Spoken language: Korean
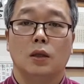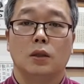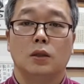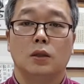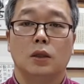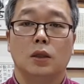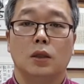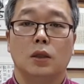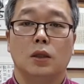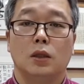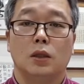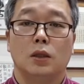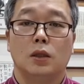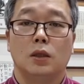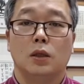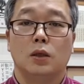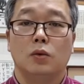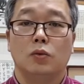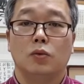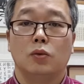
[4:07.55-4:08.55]

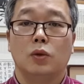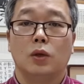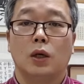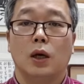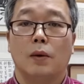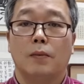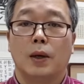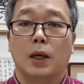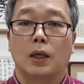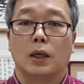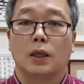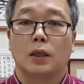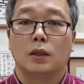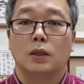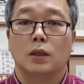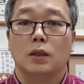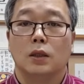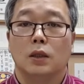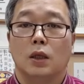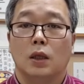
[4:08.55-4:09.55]
저희들 우리가
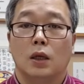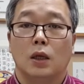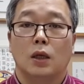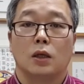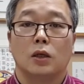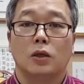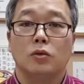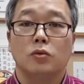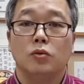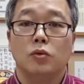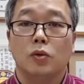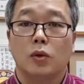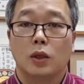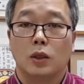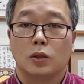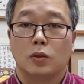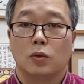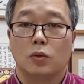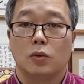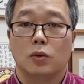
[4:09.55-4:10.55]
말하는
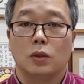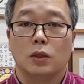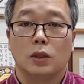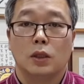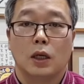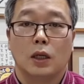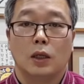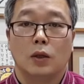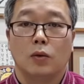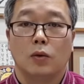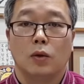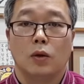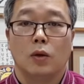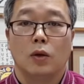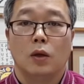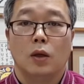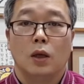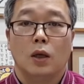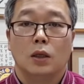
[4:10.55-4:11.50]
근육을해서 오는 건 아니고요.